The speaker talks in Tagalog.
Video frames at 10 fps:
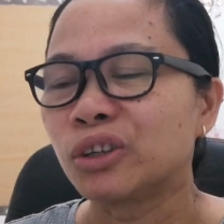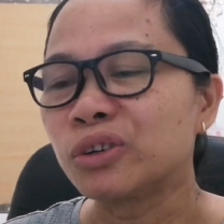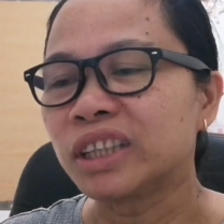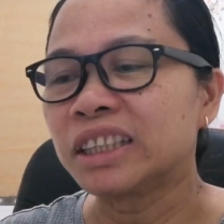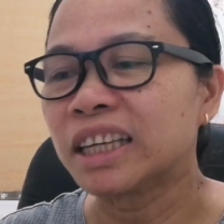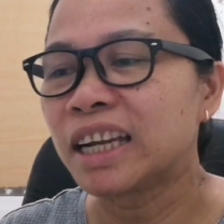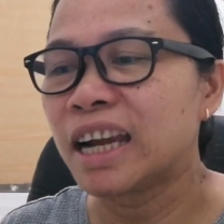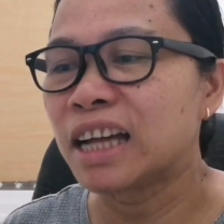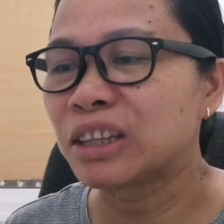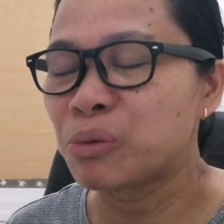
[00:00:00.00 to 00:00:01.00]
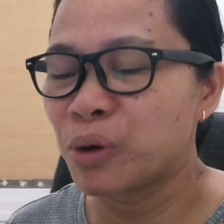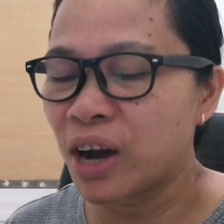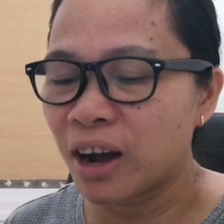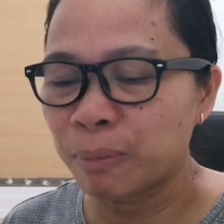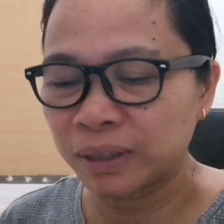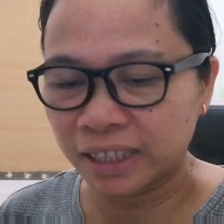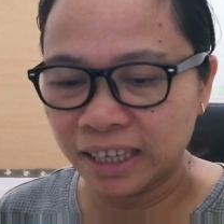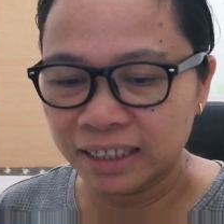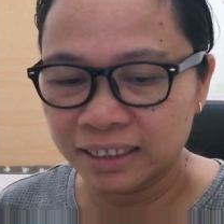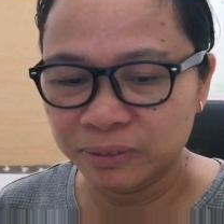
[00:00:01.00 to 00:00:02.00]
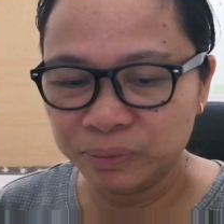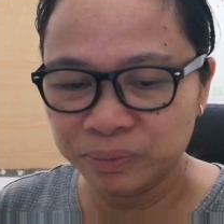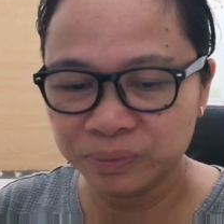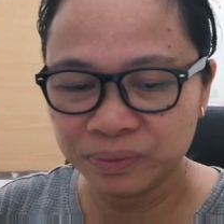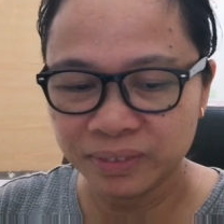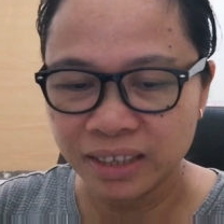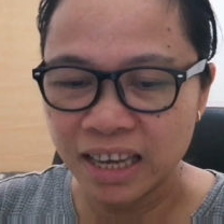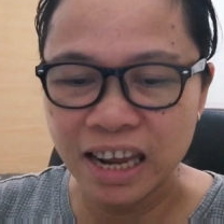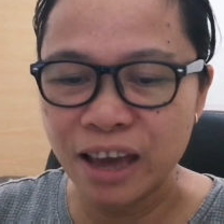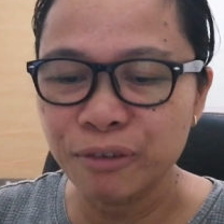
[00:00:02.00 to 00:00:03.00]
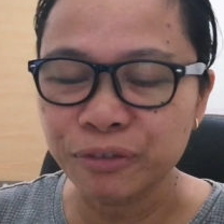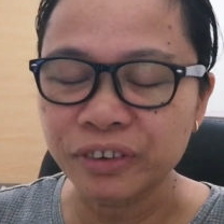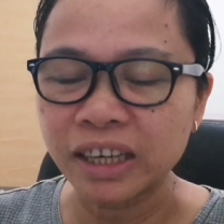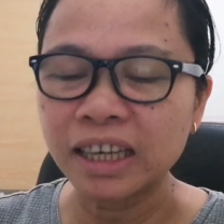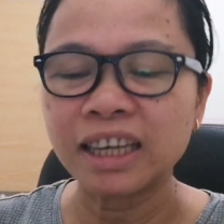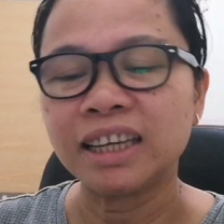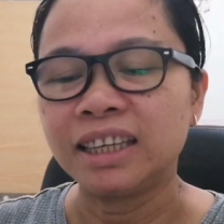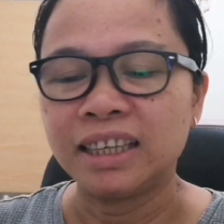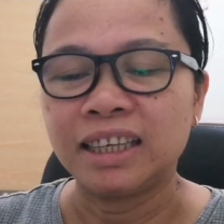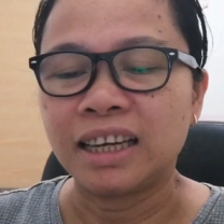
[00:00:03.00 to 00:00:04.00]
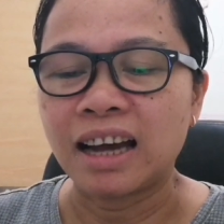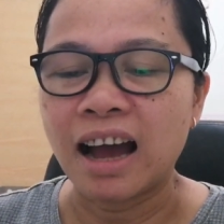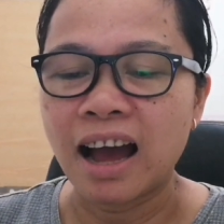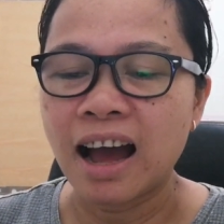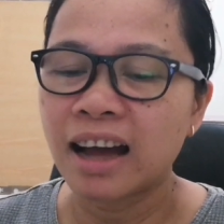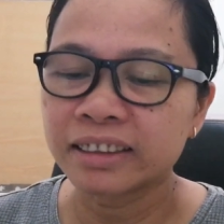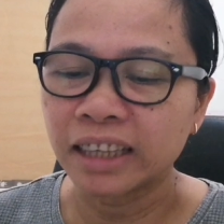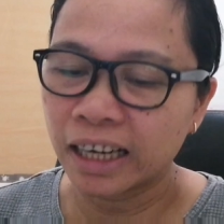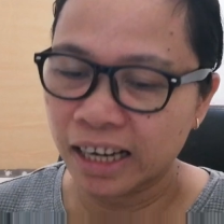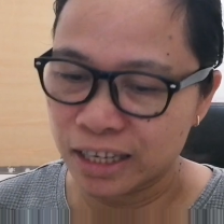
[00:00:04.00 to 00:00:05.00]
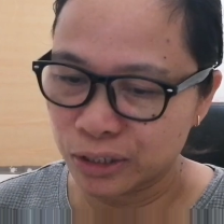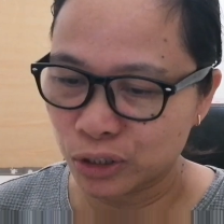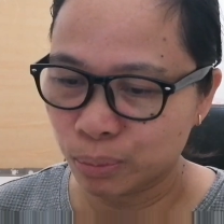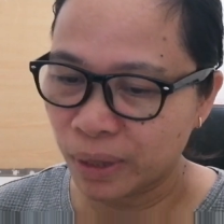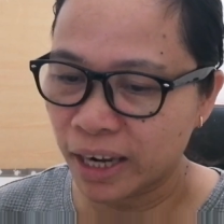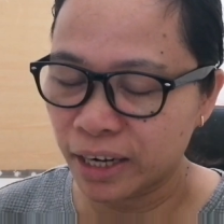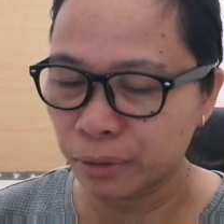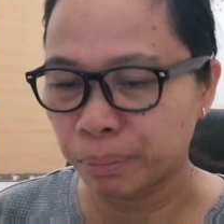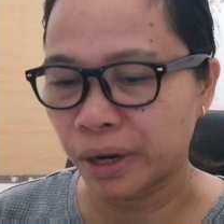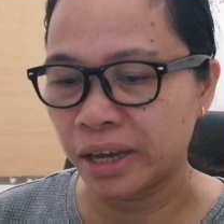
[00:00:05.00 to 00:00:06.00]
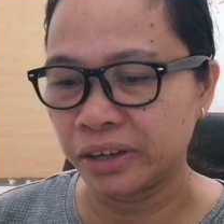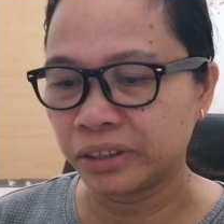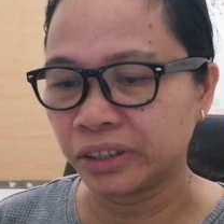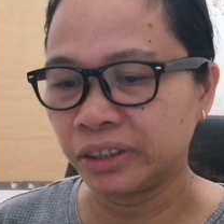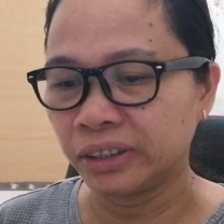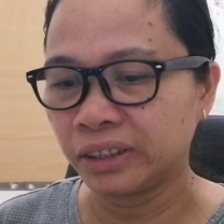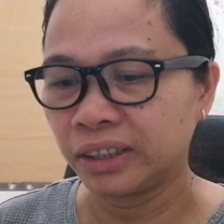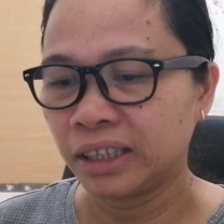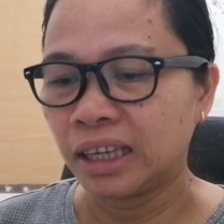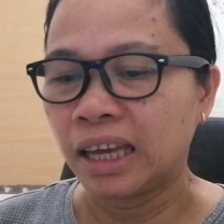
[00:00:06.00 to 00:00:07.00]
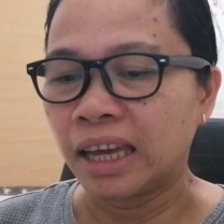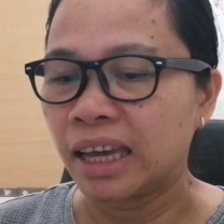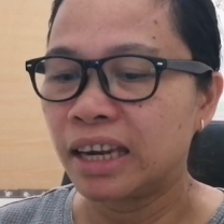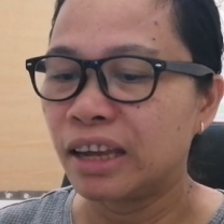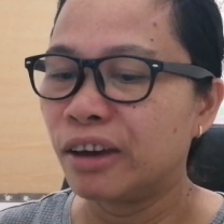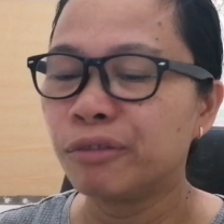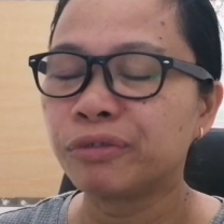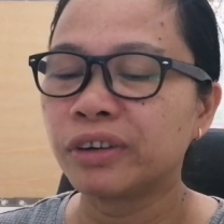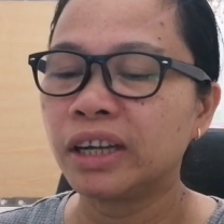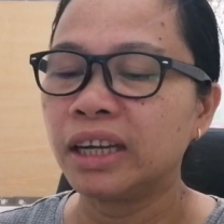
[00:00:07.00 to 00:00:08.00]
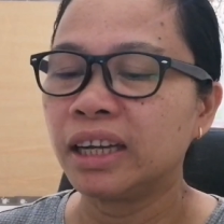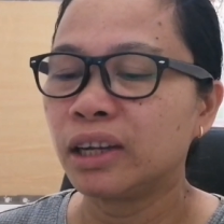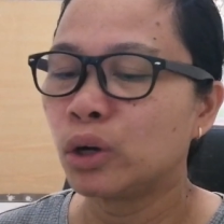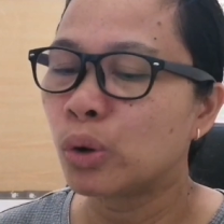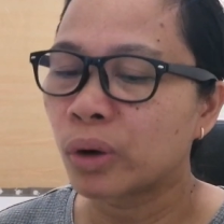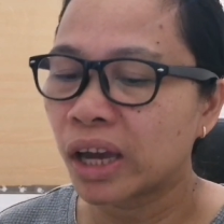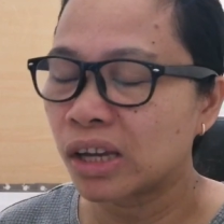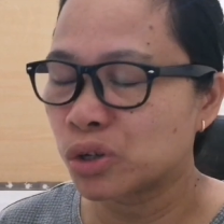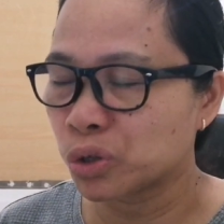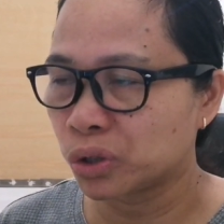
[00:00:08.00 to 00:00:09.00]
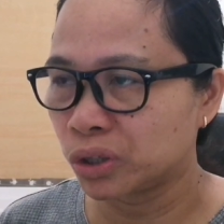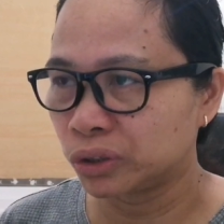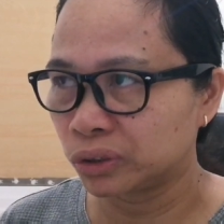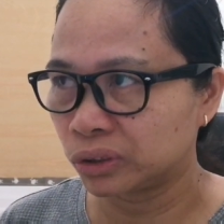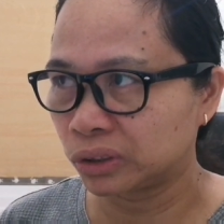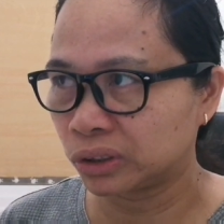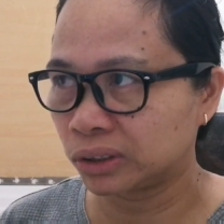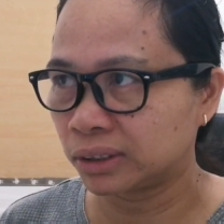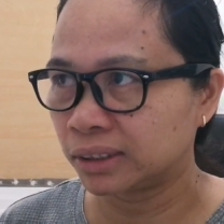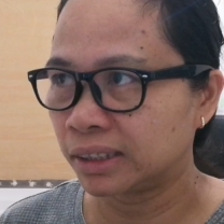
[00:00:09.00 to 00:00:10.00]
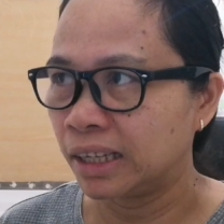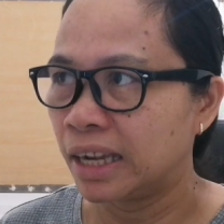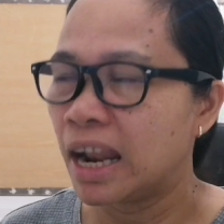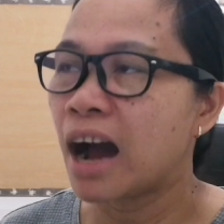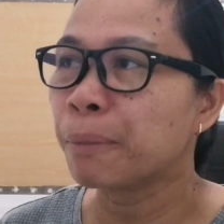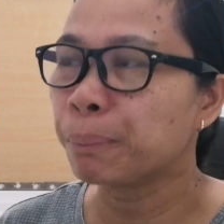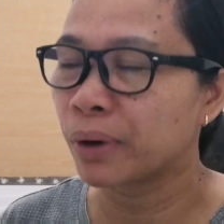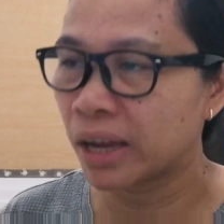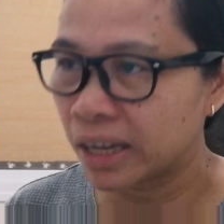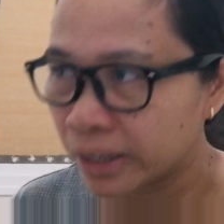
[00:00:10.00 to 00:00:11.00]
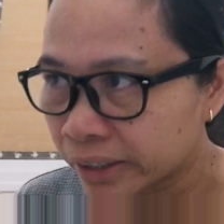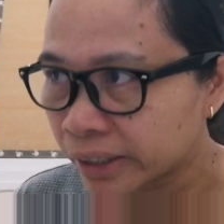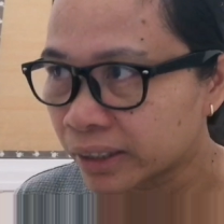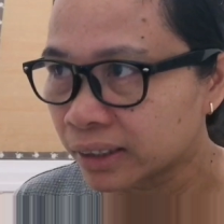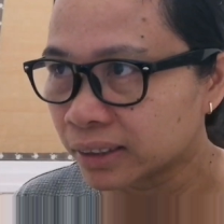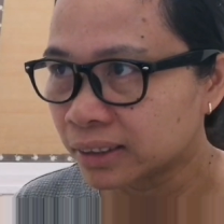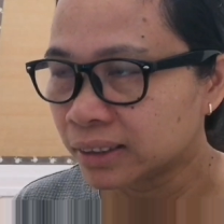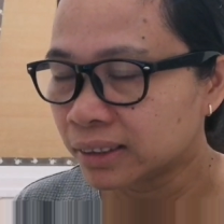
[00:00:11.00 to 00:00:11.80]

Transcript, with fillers: So kung titignan natin mga kapatid, in every utterance pala ng prayer, in every locations ng prayer,